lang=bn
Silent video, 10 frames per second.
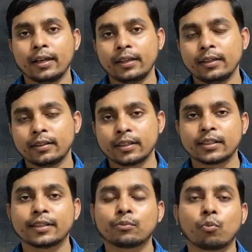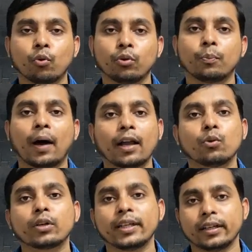এই দেশের ফোন
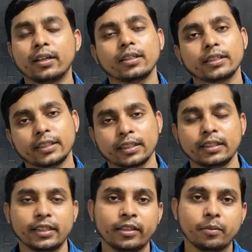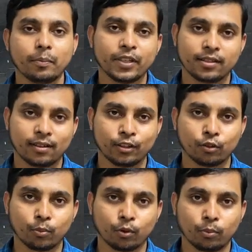ভালো কি না সেটা নিয়েই
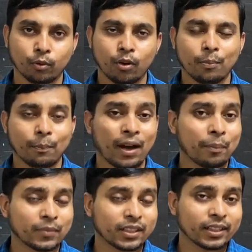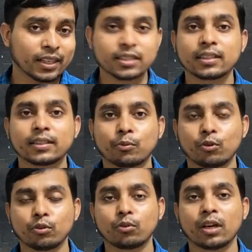বিস্তারিত বলবো বা আপনাদের কাছে যে
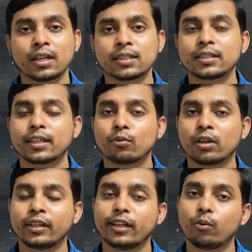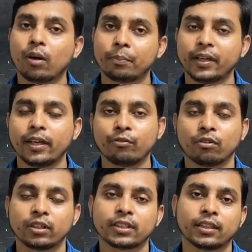ফোনগুলো আছে সেগুলো নিয়েও আপনি এই
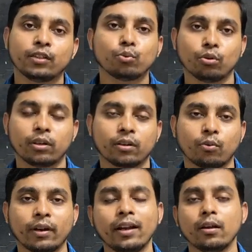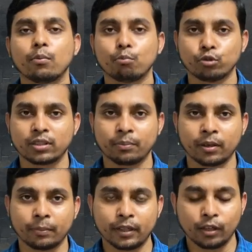ফোনের সাথে তুলনা করে বুঝতে
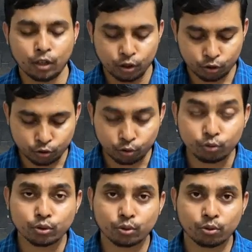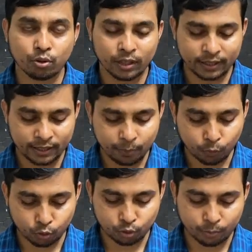পারবেন তো চলুন শুরু করে দিই
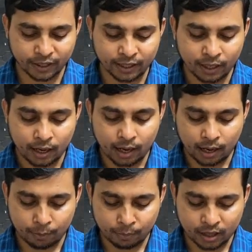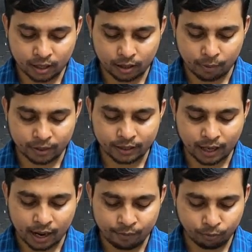প্রথমে আমরা আমাদের
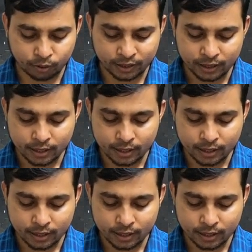আইফোনের